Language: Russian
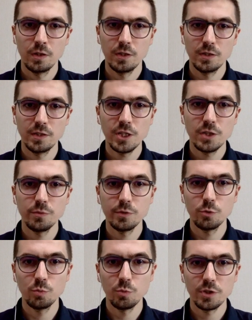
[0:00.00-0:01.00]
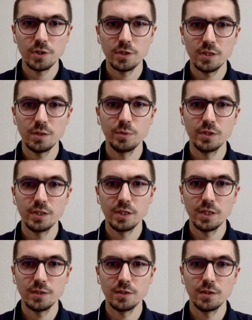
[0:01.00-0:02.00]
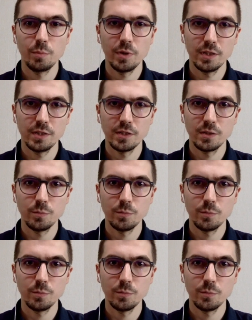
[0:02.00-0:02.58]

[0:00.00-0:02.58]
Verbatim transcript: И значимого тут можно сказать об интеграции аппаратных